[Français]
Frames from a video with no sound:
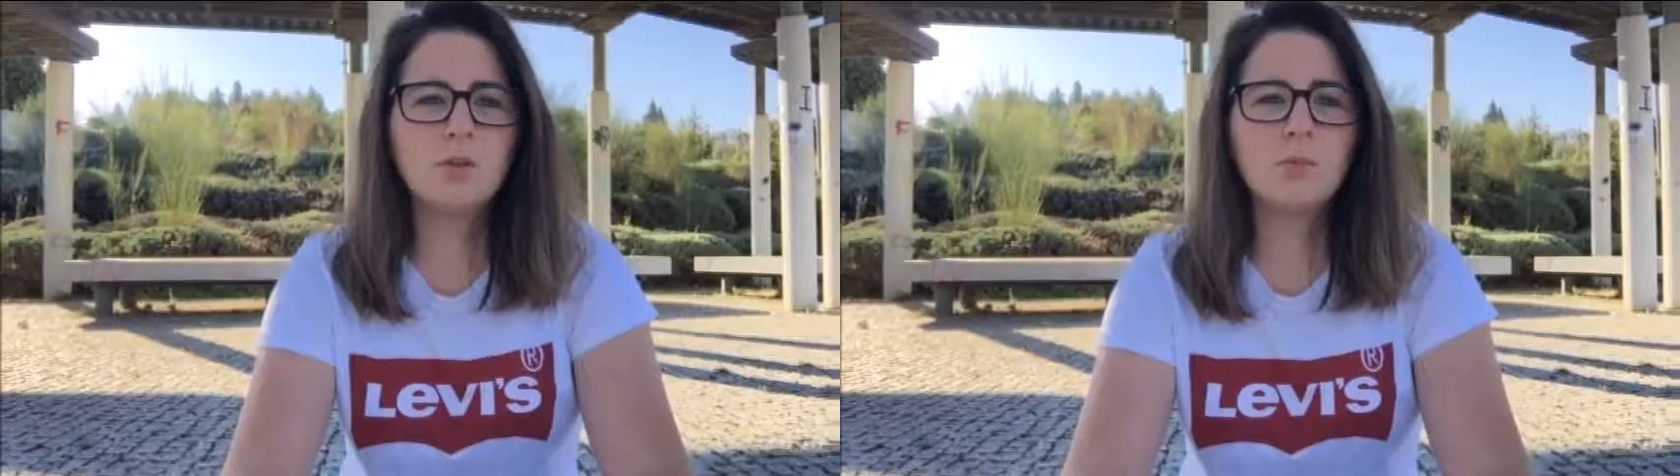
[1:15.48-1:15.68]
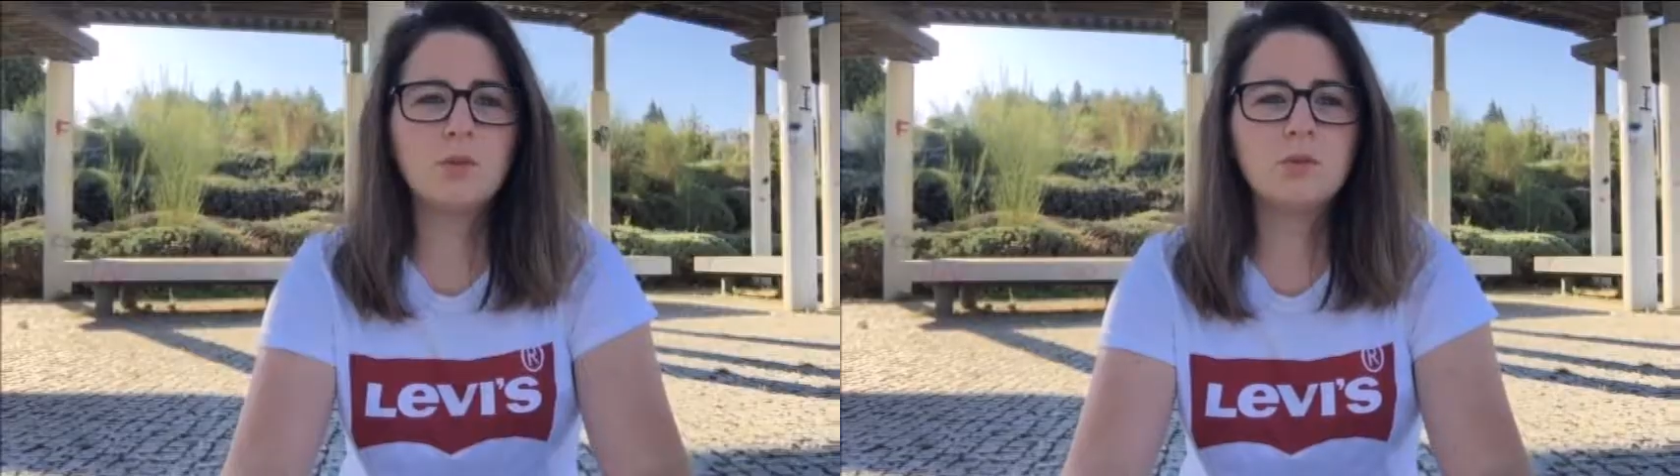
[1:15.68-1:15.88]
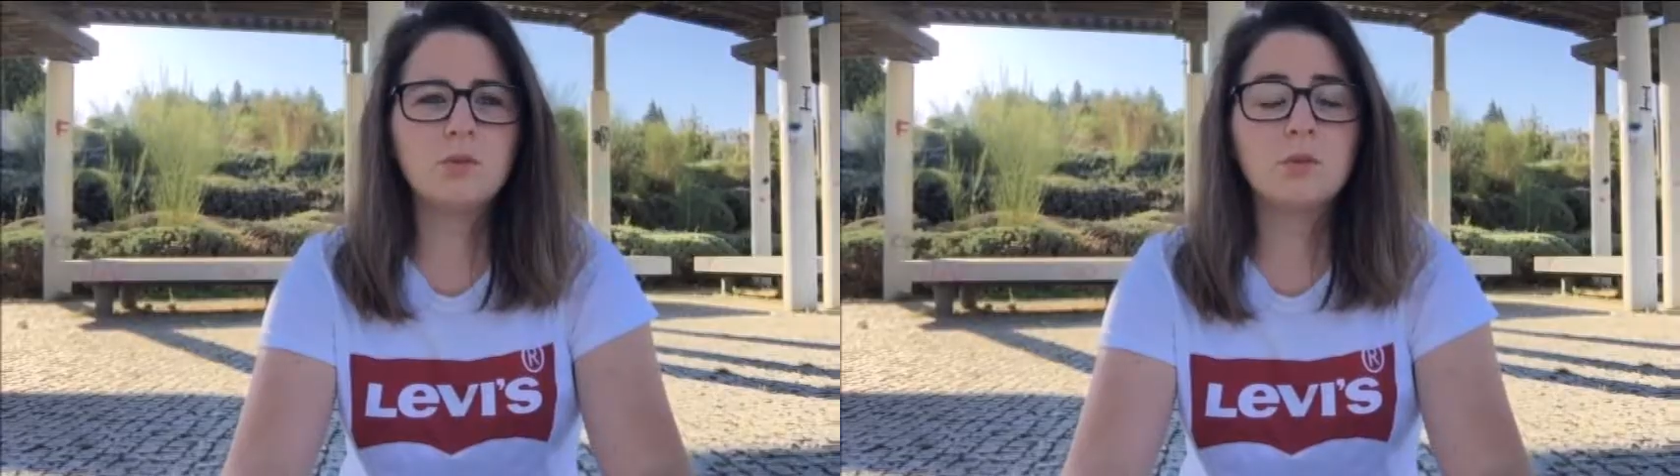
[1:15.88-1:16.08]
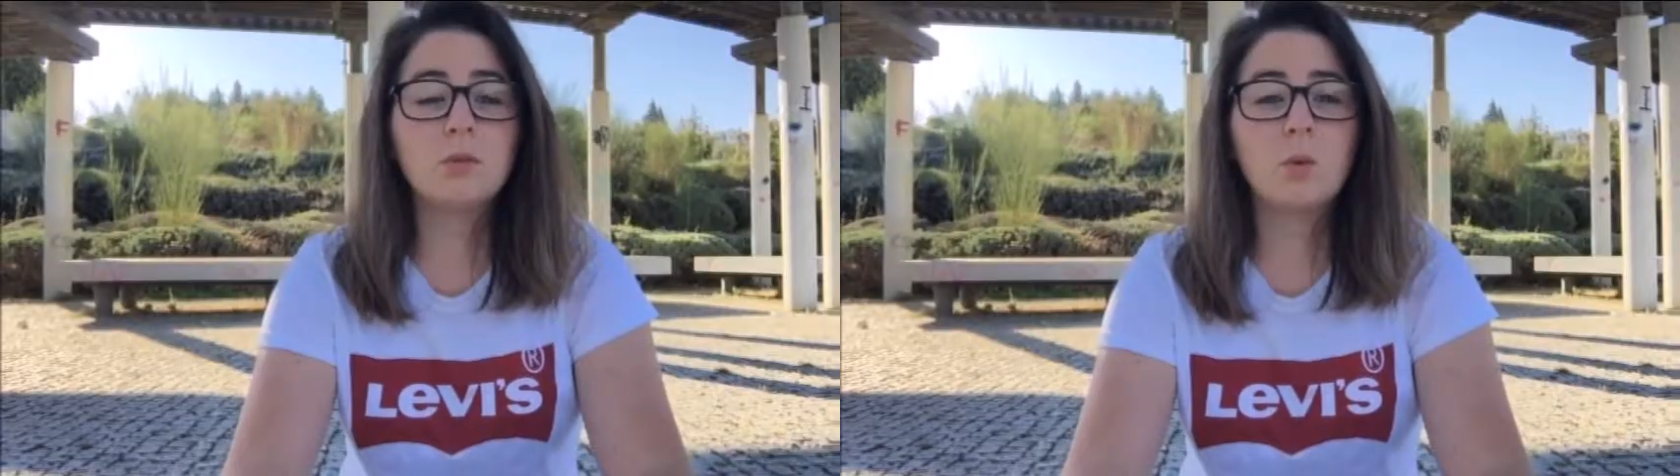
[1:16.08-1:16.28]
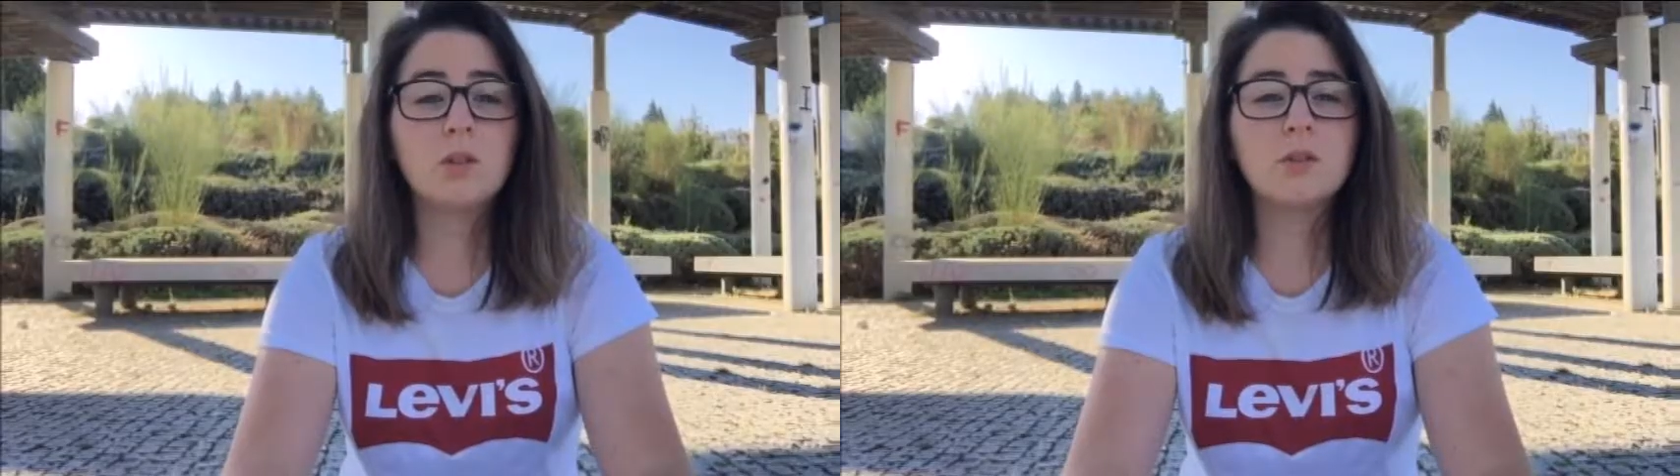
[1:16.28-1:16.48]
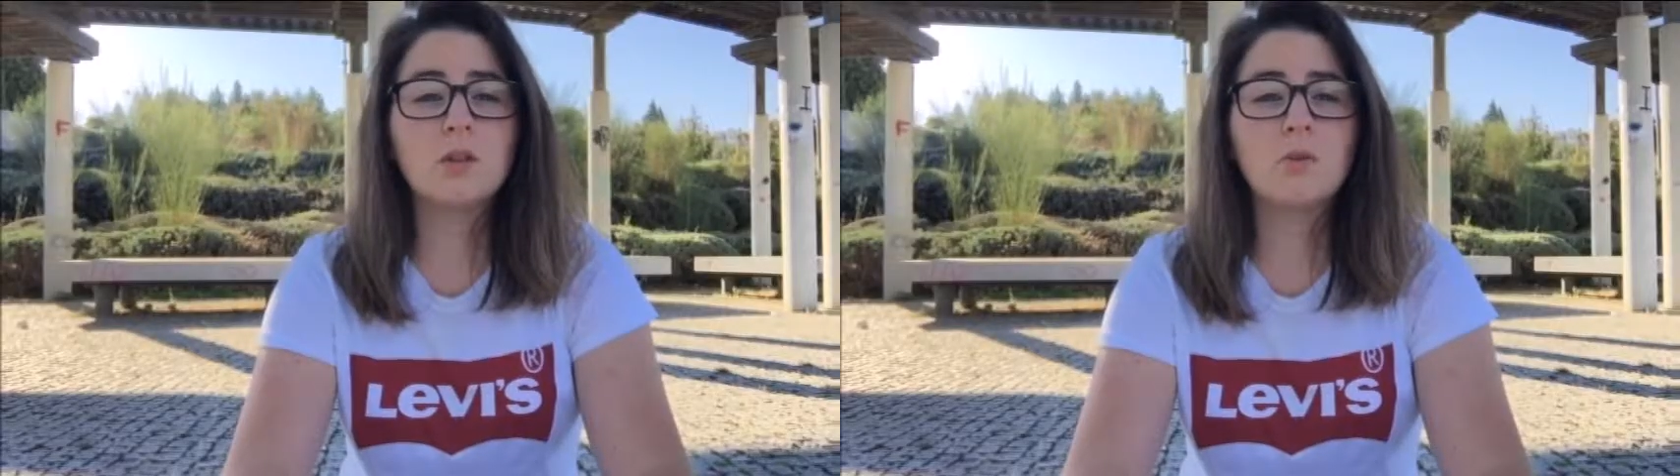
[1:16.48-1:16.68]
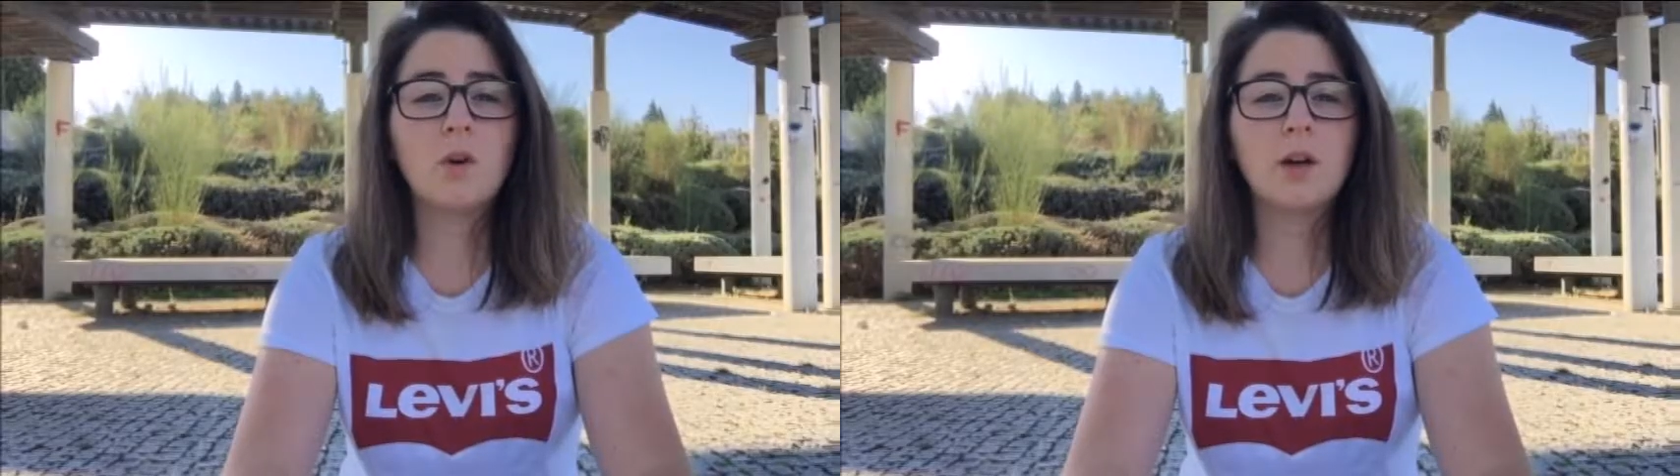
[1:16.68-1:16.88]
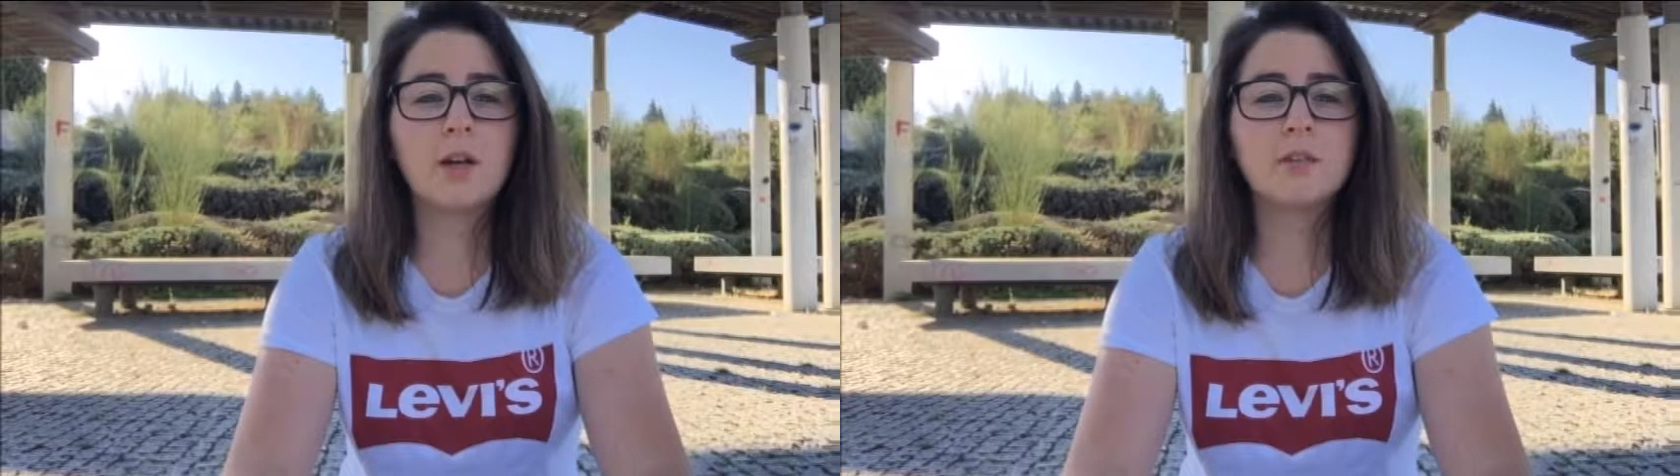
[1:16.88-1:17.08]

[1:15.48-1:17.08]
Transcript: Je pense que 300 voire